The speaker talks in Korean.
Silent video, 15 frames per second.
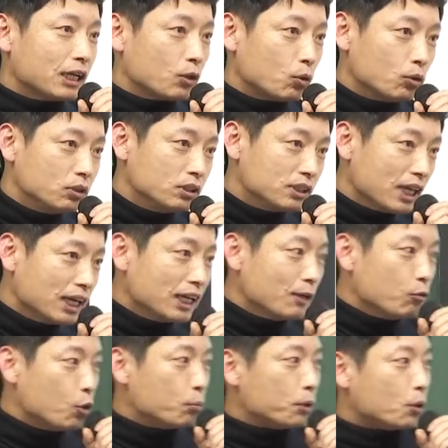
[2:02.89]
사고는
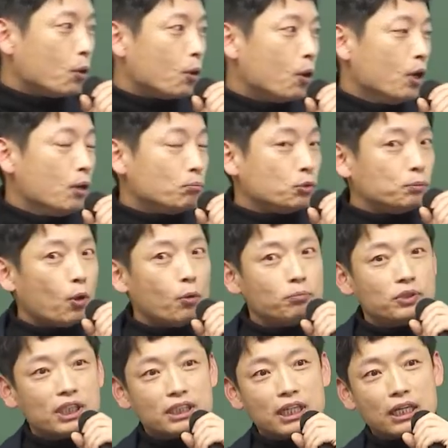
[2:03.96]
상해보험이고
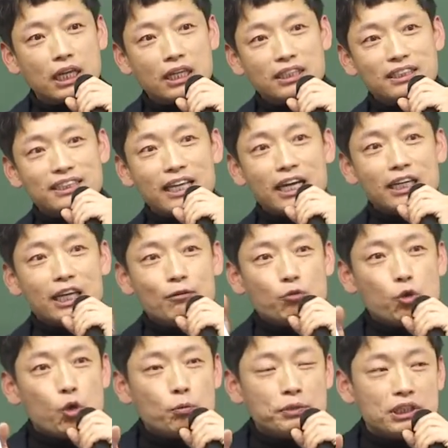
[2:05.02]
무보험차 상해는
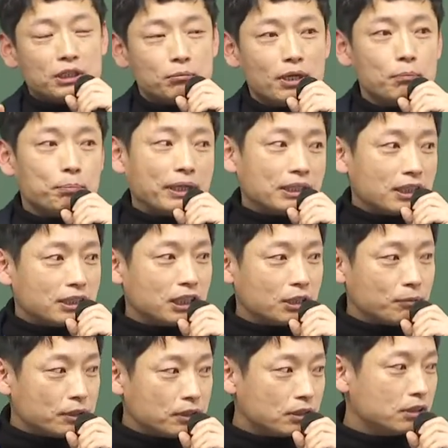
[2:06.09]
상해보험이지만 배상
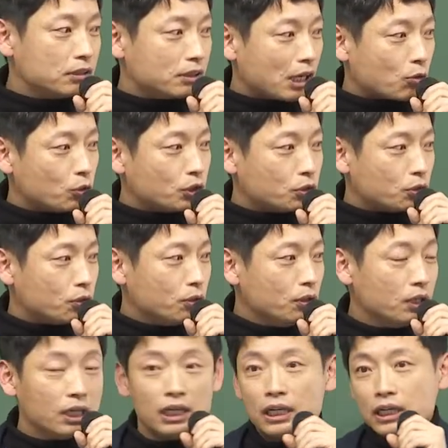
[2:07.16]
책임의 특징을 갖고 있죠.
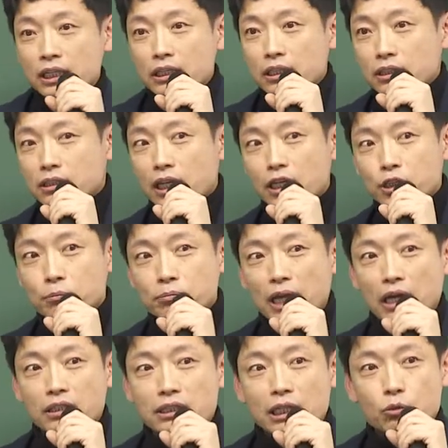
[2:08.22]
그 다음
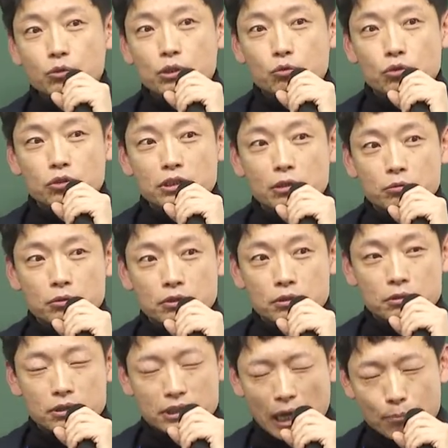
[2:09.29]
다른 자동차
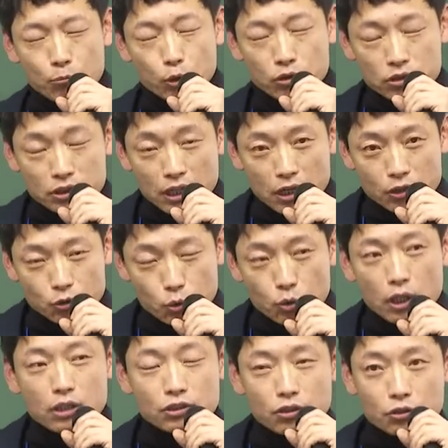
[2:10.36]
운전담보 특약은 또
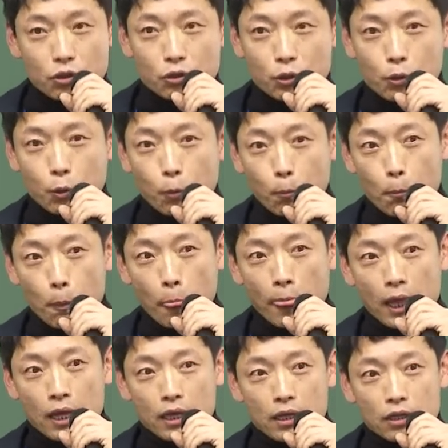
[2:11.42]
다른 성격이고
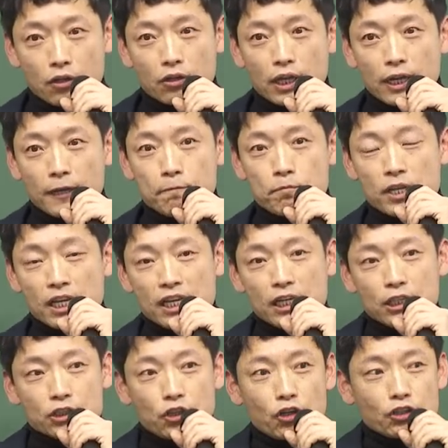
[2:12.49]
이렇게
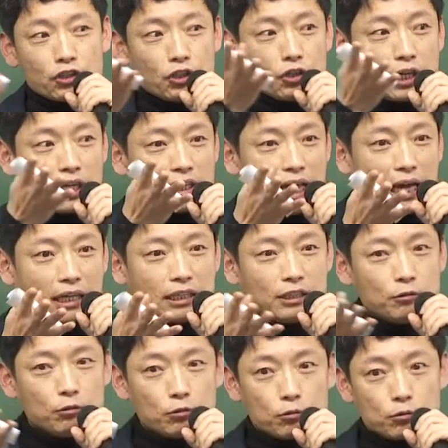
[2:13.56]
성격의
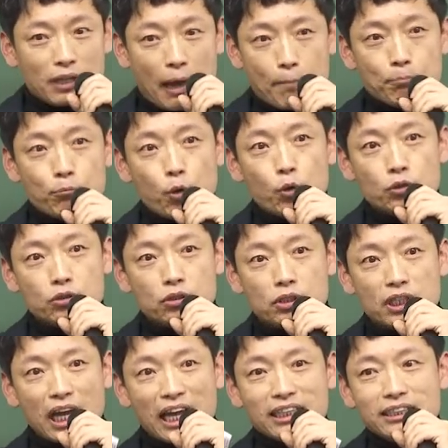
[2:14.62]
다른
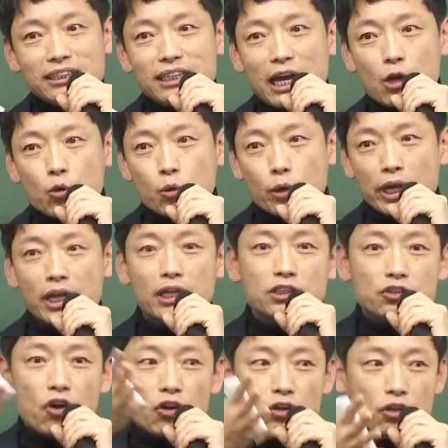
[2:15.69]
담보들이 한 사고에
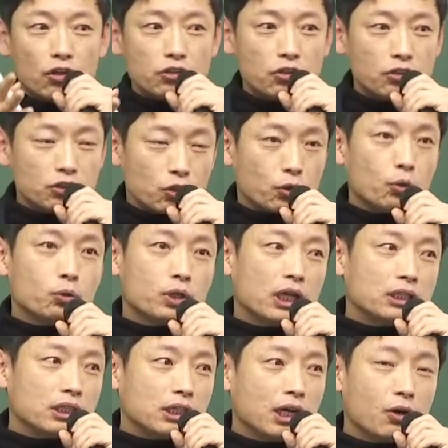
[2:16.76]
섞여서
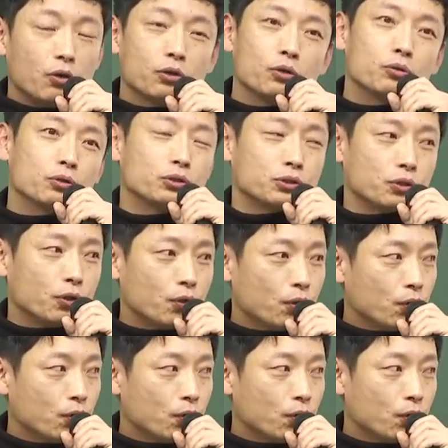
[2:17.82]
적용되니까 어려운 거죠.